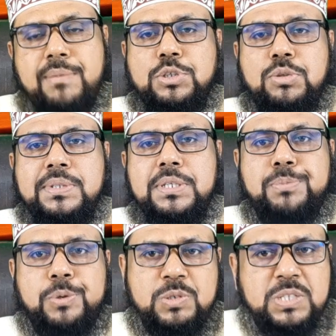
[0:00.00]
এবং তোমাদের
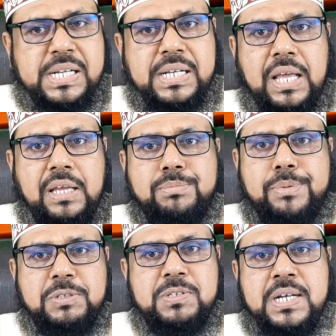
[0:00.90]
প্রত্যেককেই
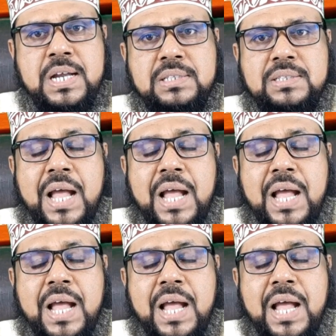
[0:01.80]
প্রত্যেকের